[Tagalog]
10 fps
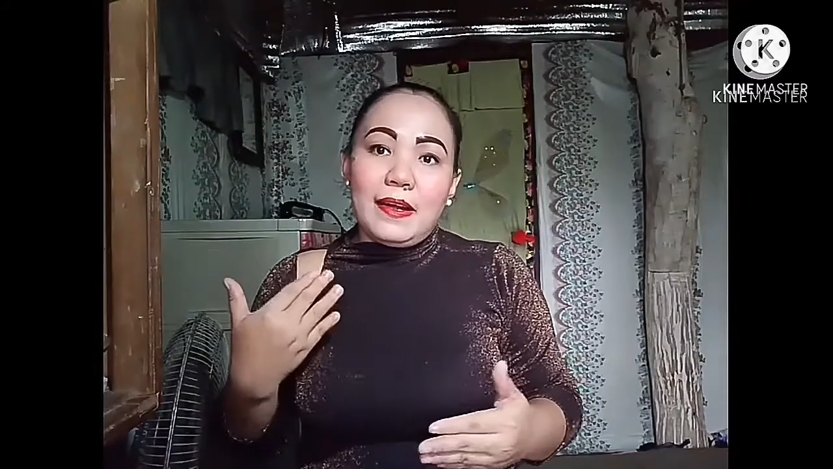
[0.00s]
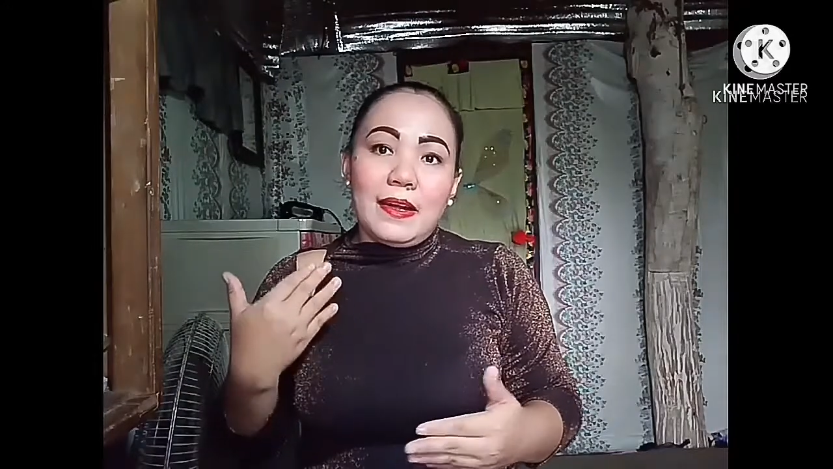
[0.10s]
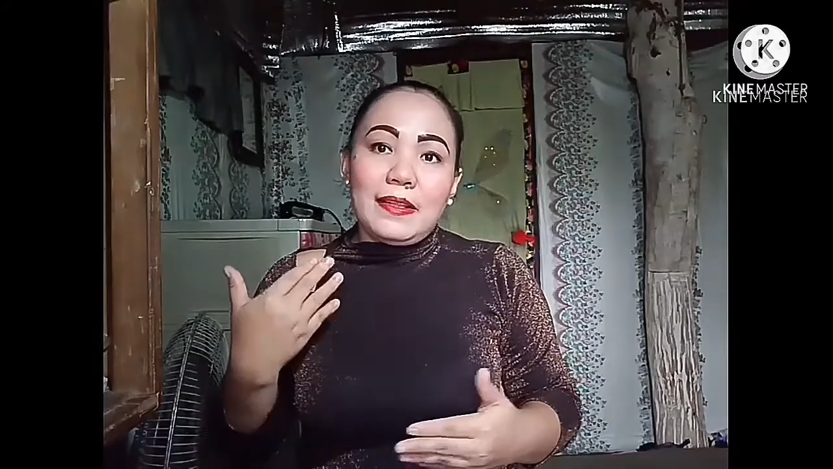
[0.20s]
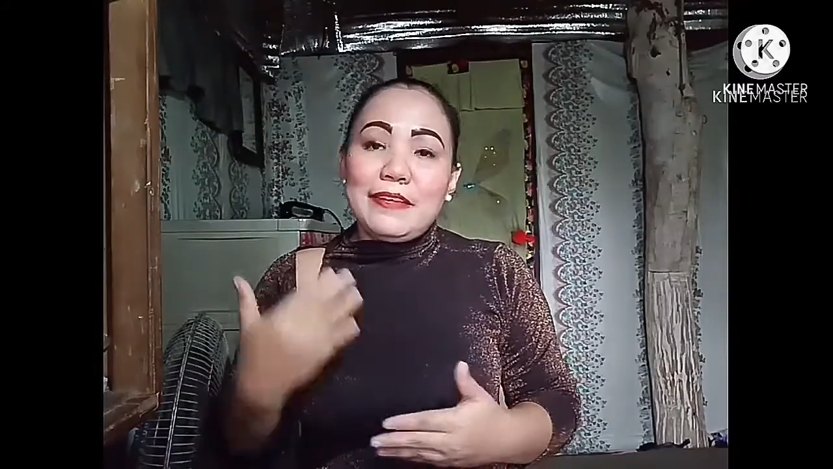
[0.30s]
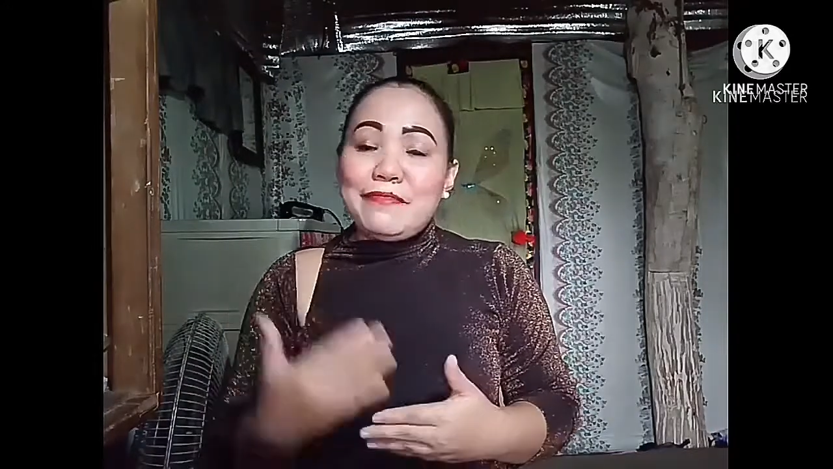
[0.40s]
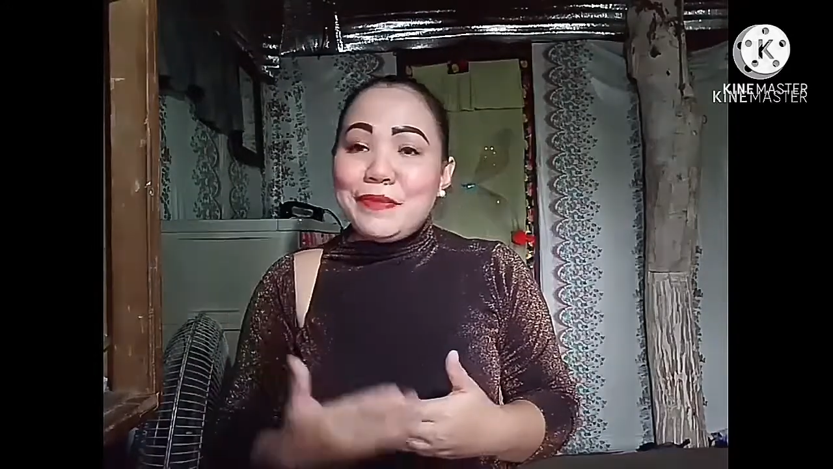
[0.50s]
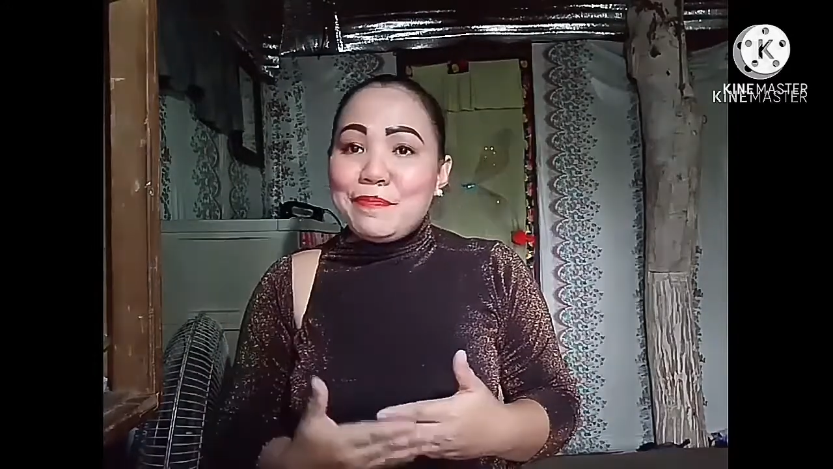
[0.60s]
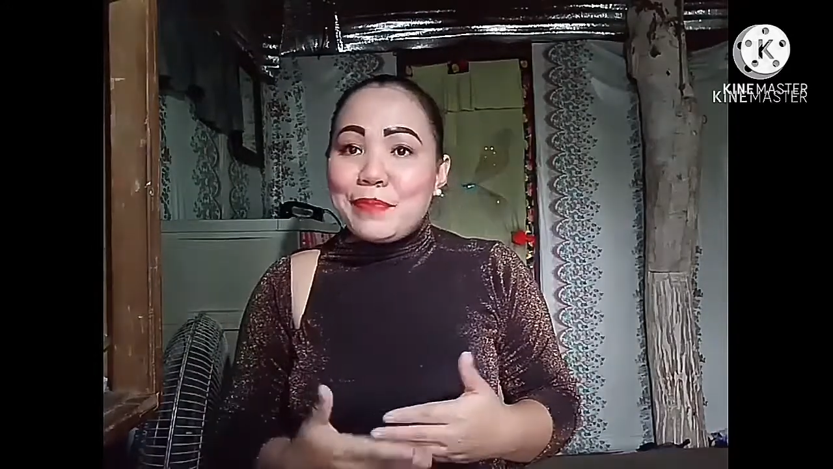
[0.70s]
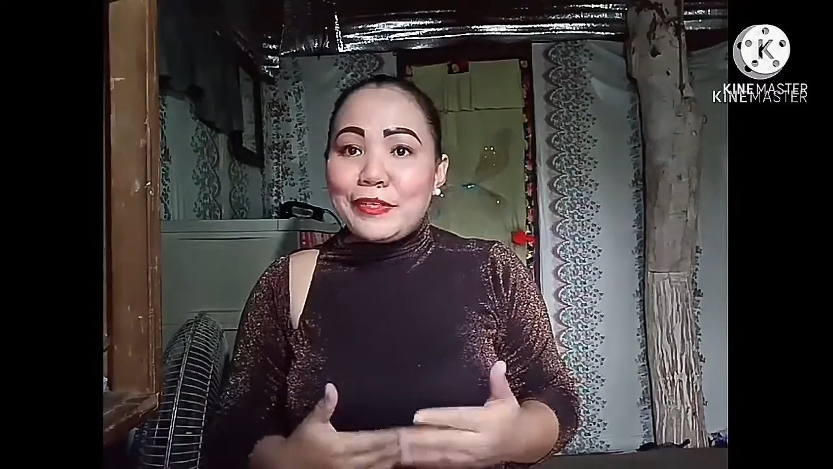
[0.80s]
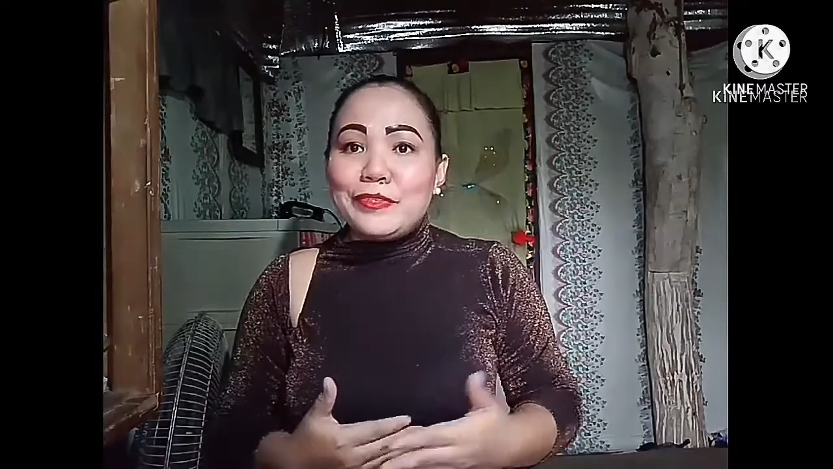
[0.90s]
uh, live-in
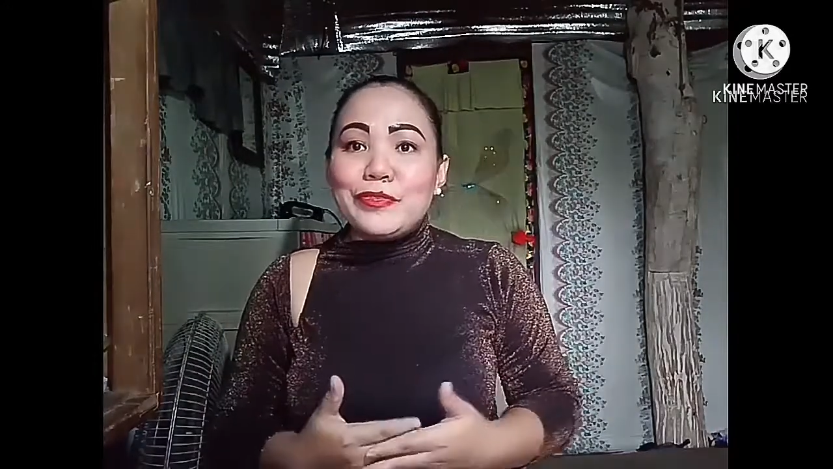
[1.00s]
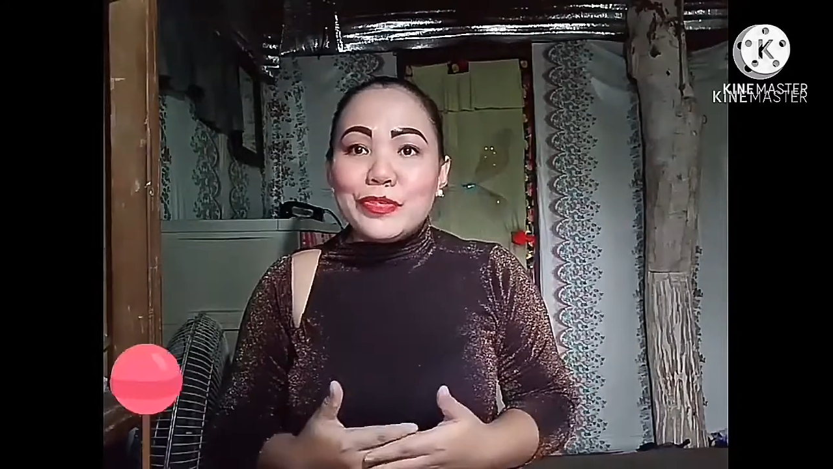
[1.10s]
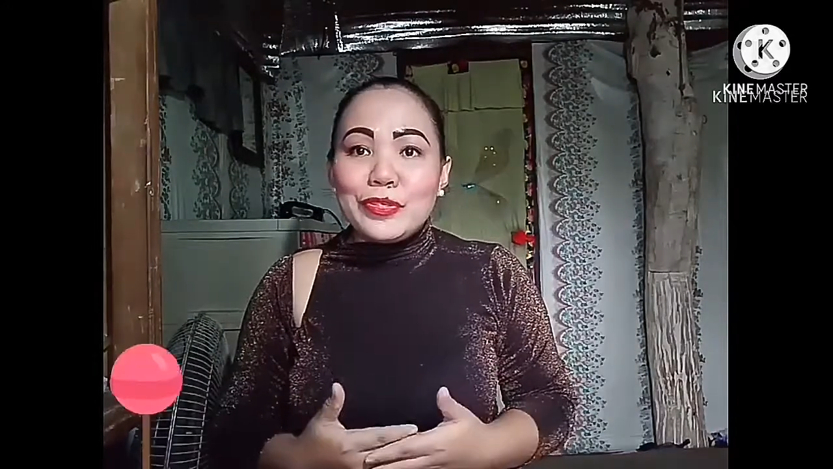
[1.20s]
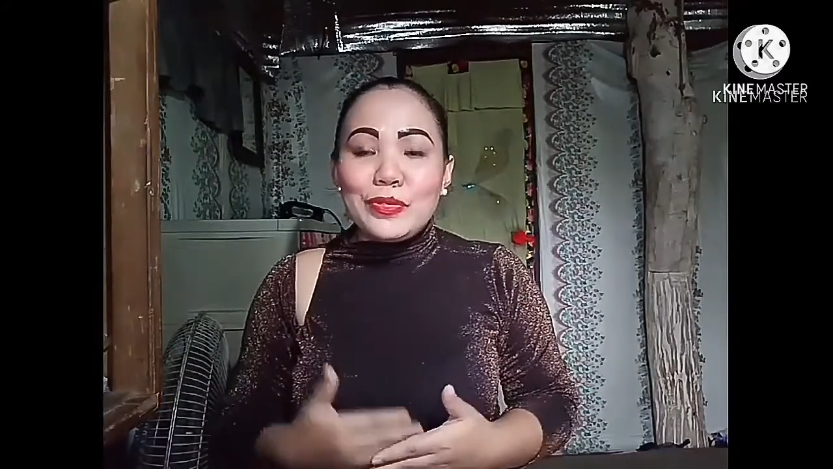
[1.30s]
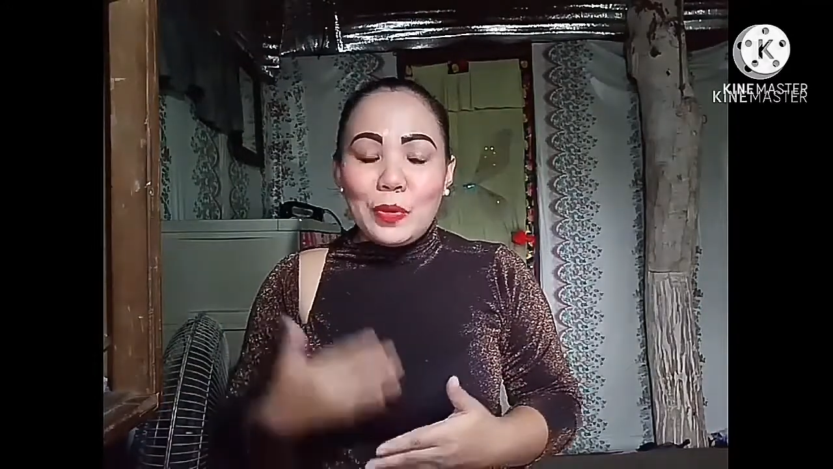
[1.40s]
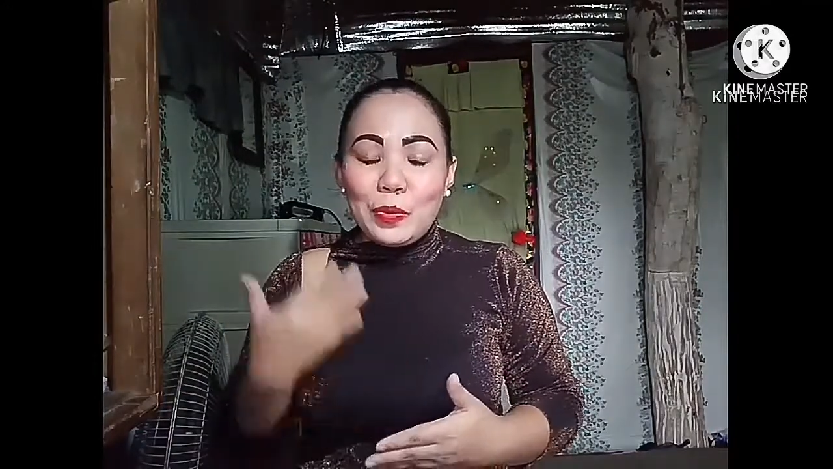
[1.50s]
partner